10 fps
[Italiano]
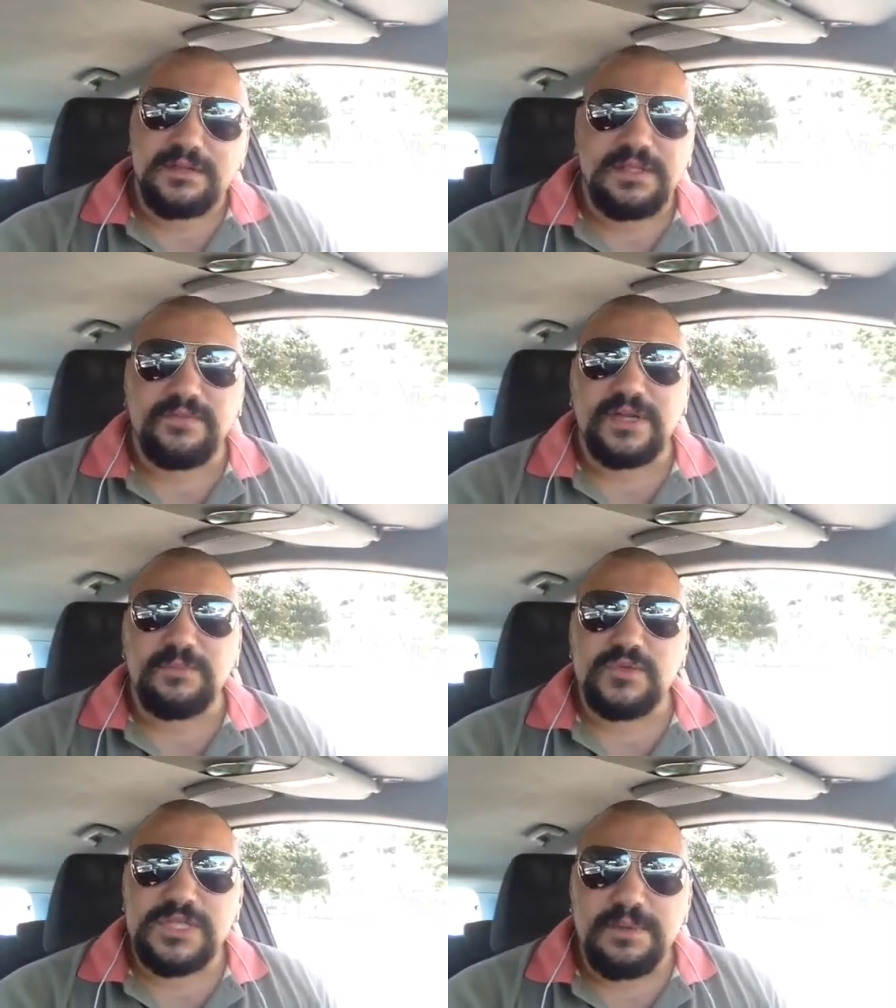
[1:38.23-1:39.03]
Ne
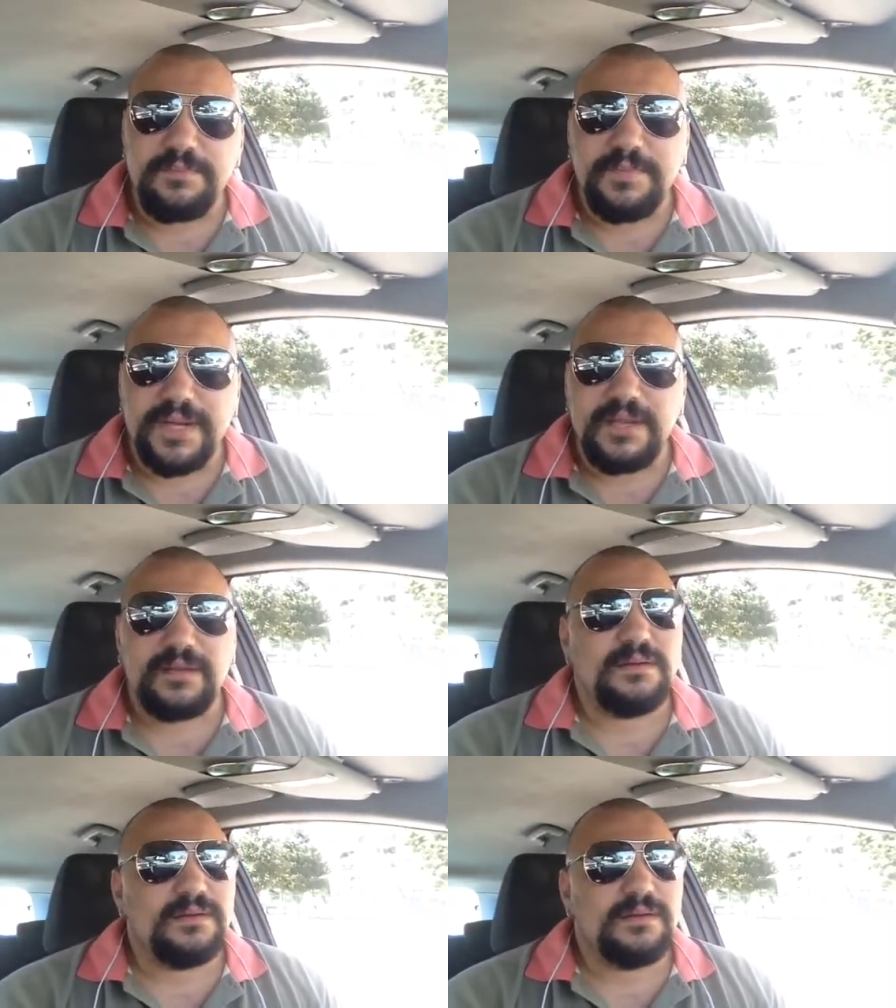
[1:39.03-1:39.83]
faremo
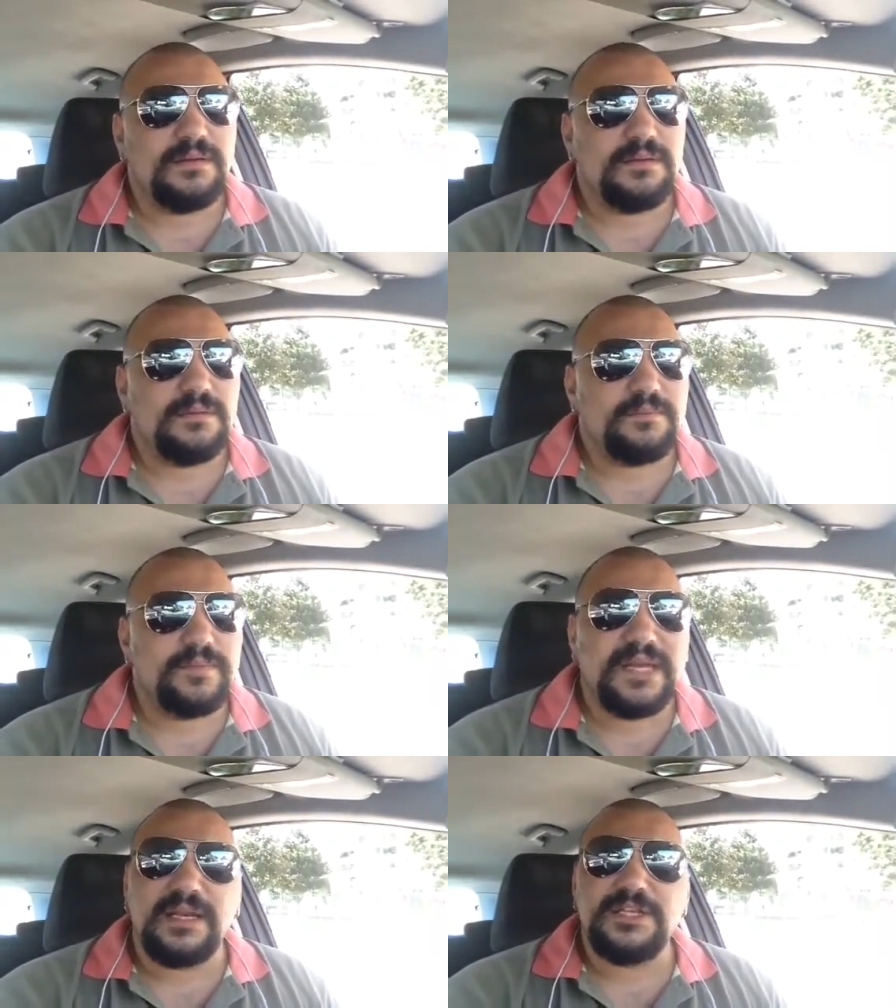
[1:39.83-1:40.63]
sempre
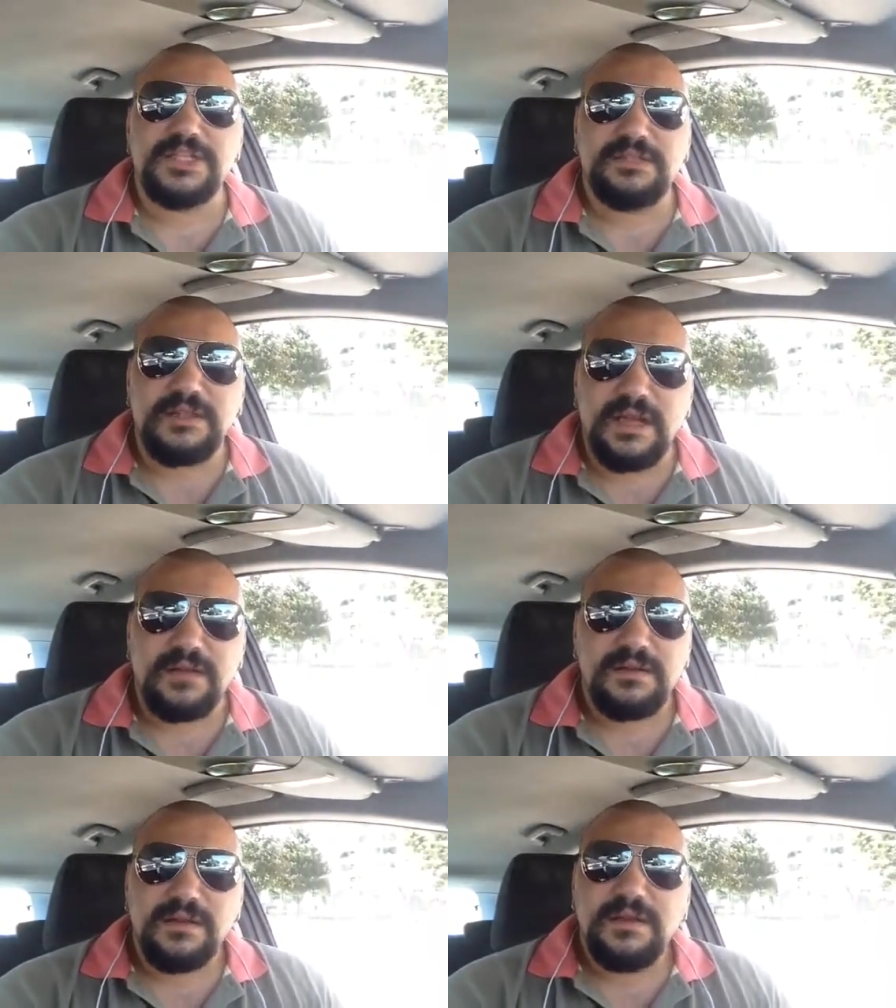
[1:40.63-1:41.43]
per la
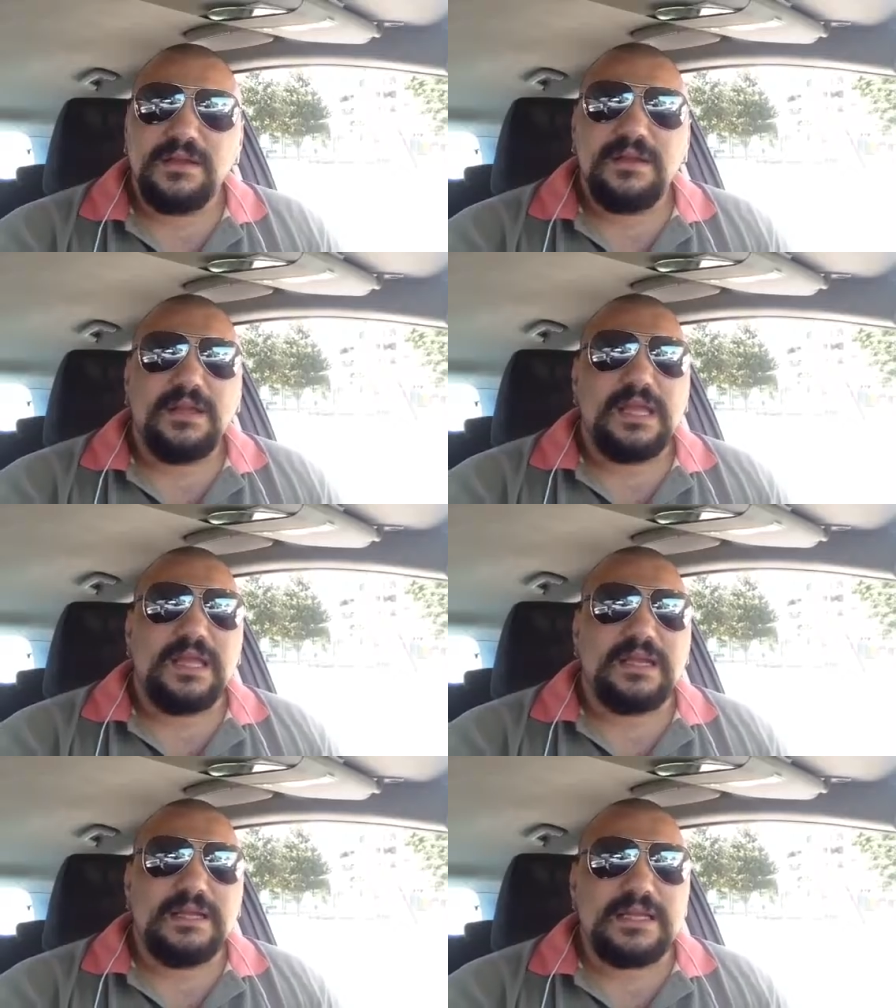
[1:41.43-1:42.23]
città
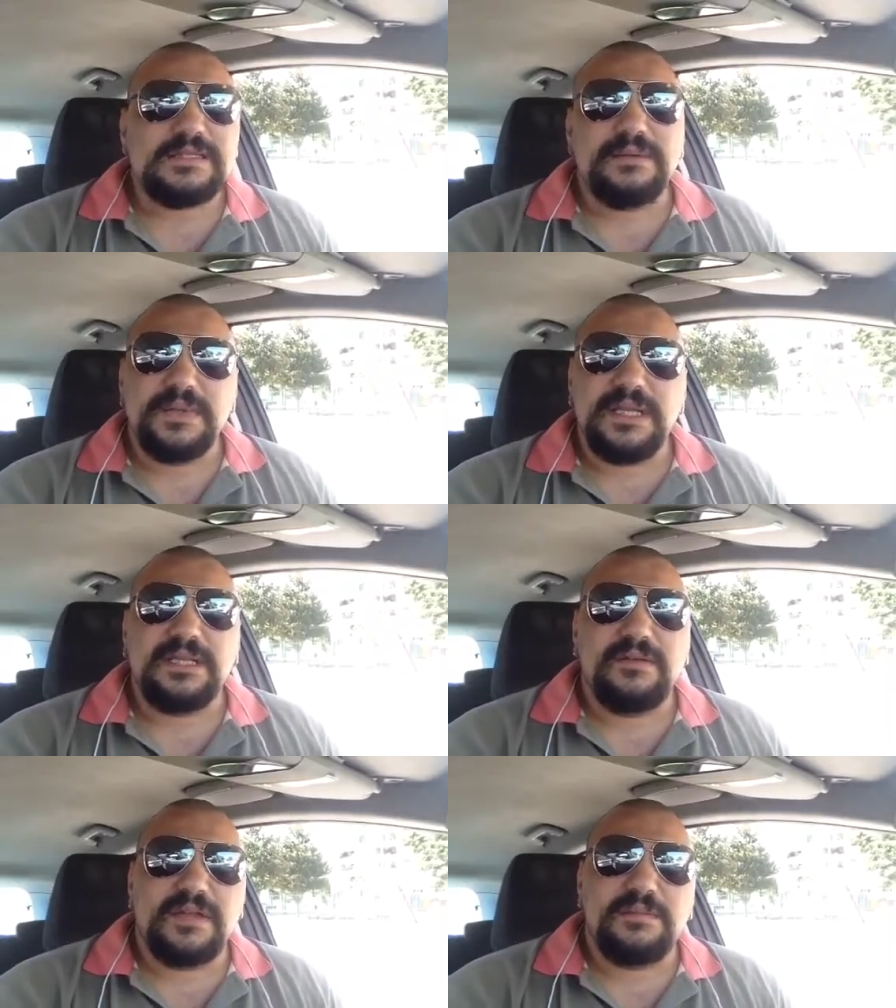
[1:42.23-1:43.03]
e grazie mille
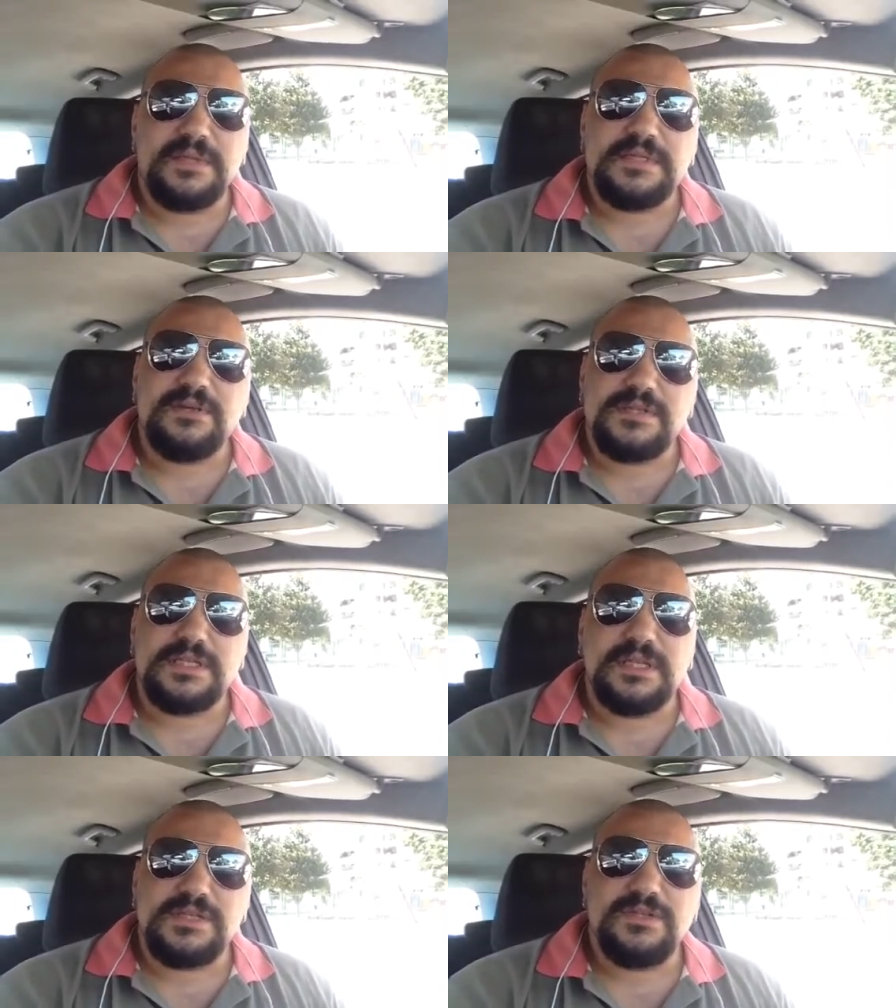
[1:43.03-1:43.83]
di averle prese in
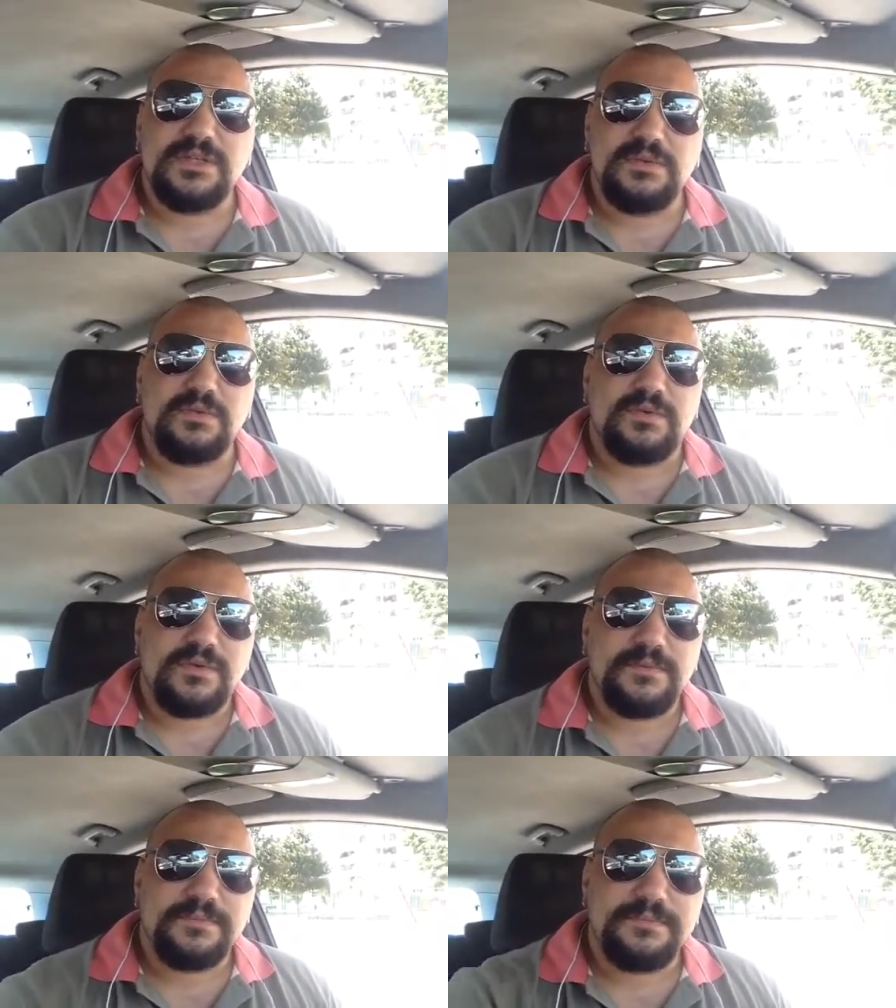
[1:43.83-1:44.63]
considerazione di
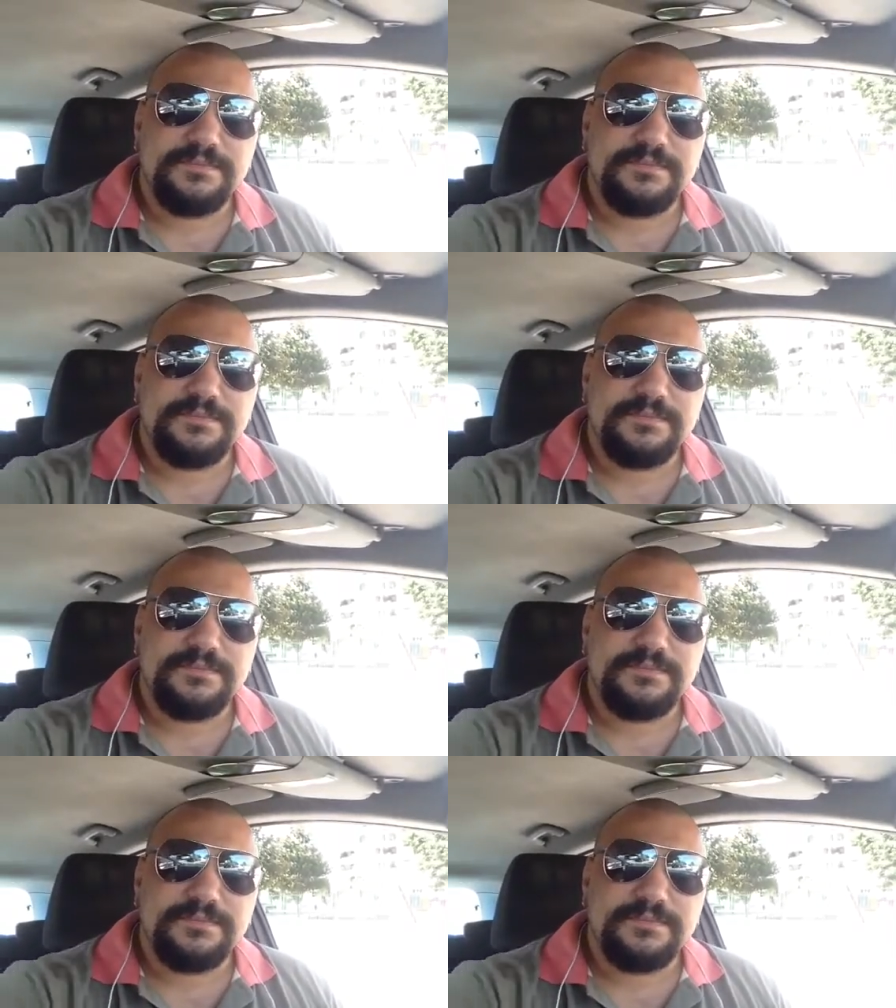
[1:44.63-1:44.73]
nuovo.